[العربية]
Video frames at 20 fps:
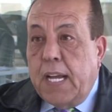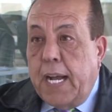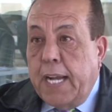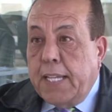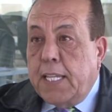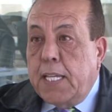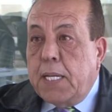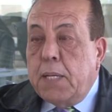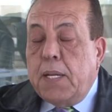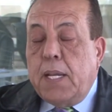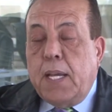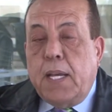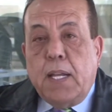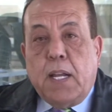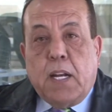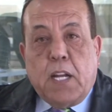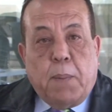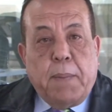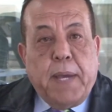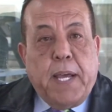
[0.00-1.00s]
أيضا
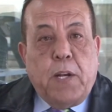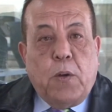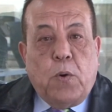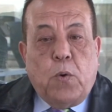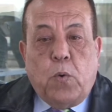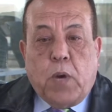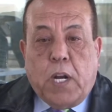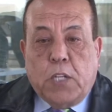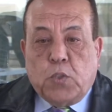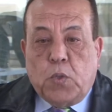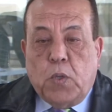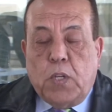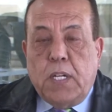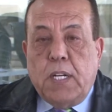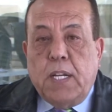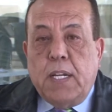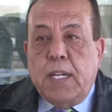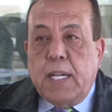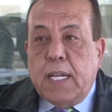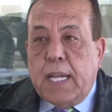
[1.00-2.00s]
رغم أنه رجل
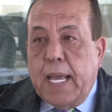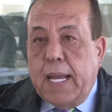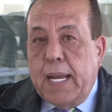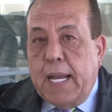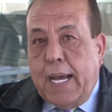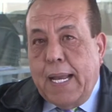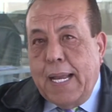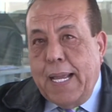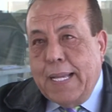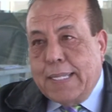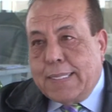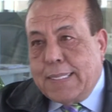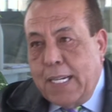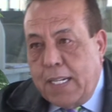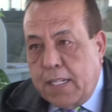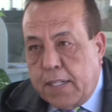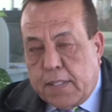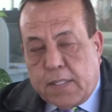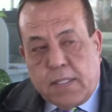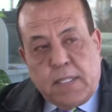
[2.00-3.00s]
كان على
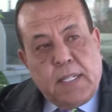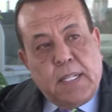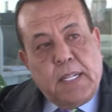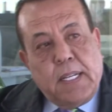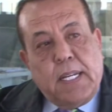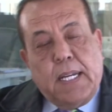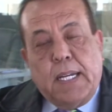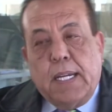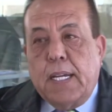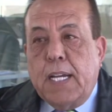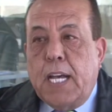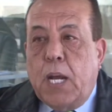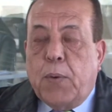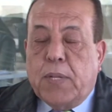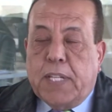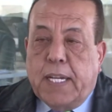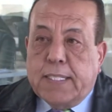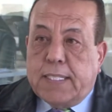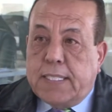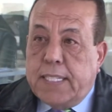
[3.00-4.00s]
يسار آه،
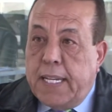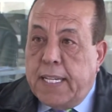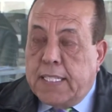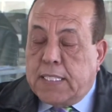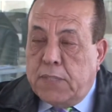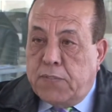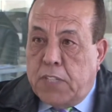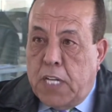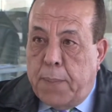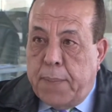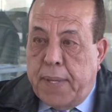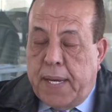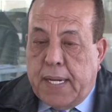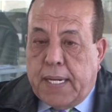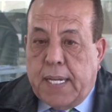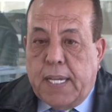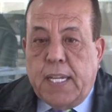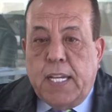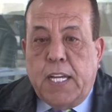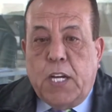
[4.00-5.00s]
الوضع السياسي
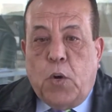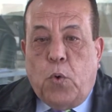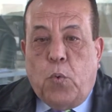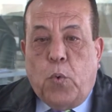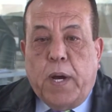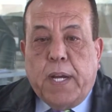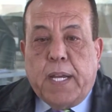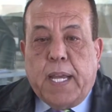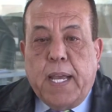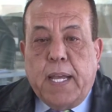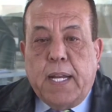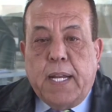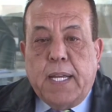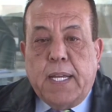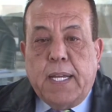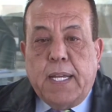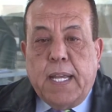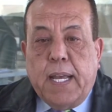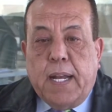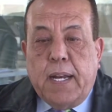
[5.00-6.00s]
بأمريكا وكان
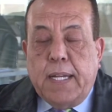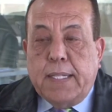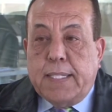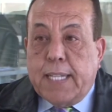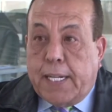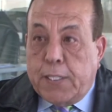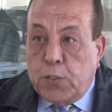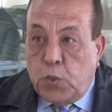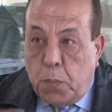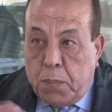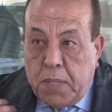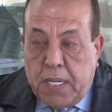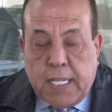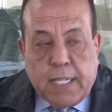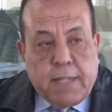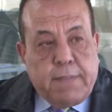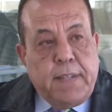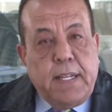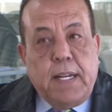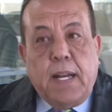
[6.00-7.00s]
يعني
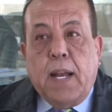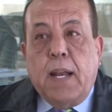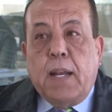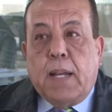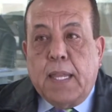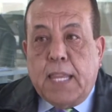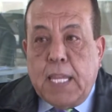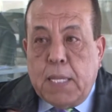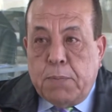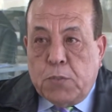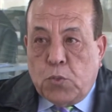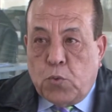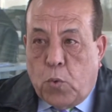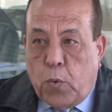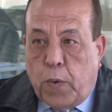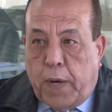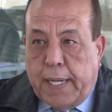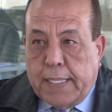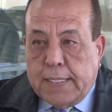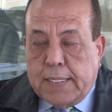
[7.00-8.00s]
تقدميا في الكثير من
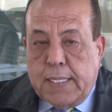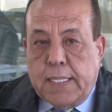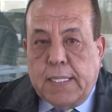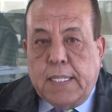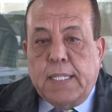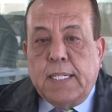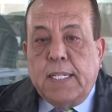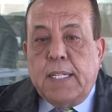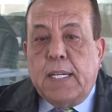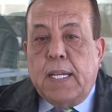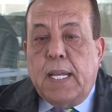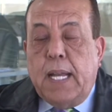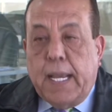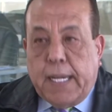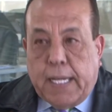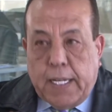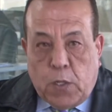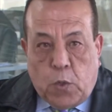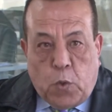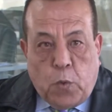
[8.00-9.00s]
طروحاته
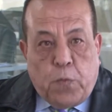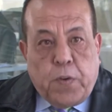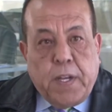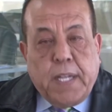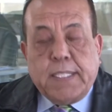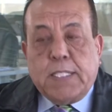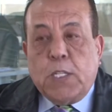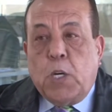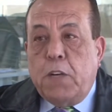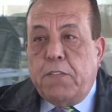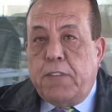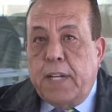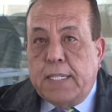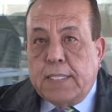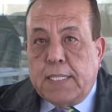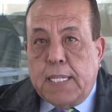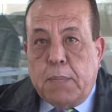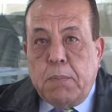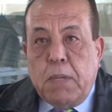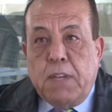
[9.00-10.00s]
لكنه فاز
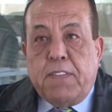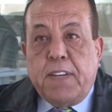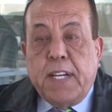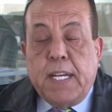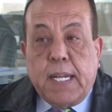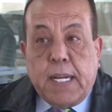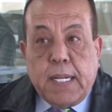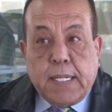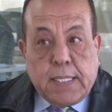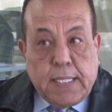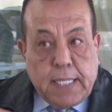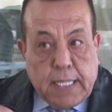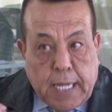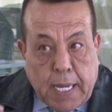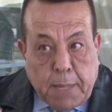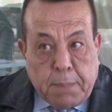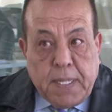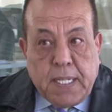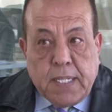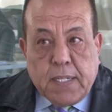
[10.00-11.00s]
وفاز بفارق
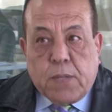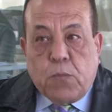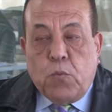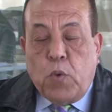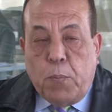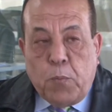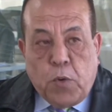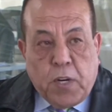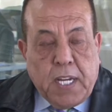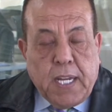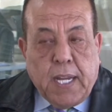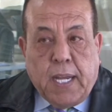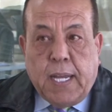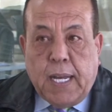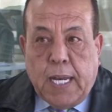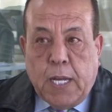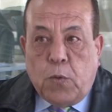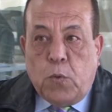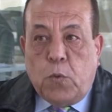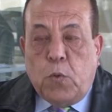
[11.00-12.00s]
كبير ومريح
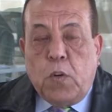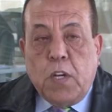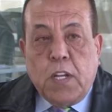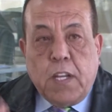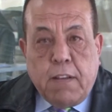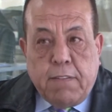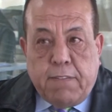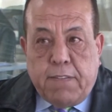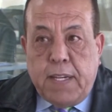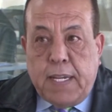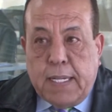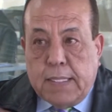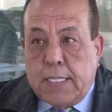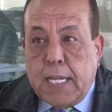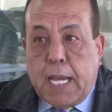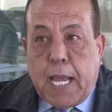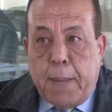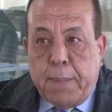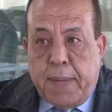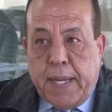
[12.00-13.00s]
له في
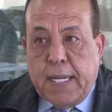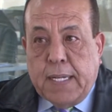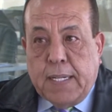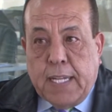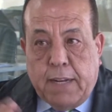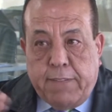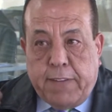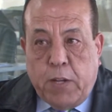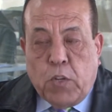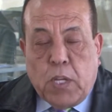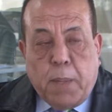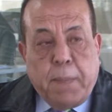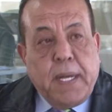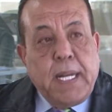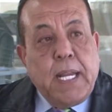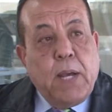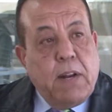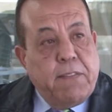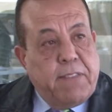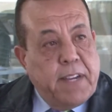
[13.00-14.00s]
انتخابين
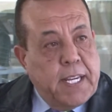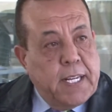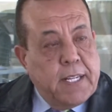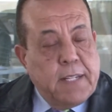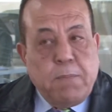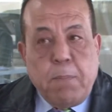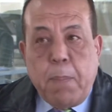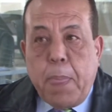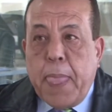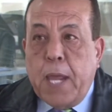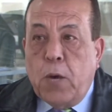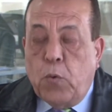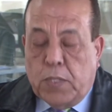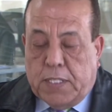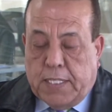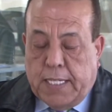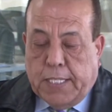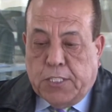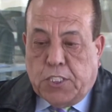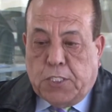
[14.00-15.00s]
2008 و
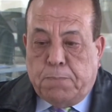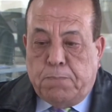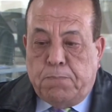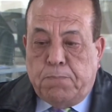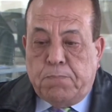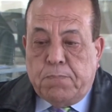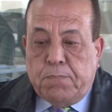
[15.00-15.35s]
2012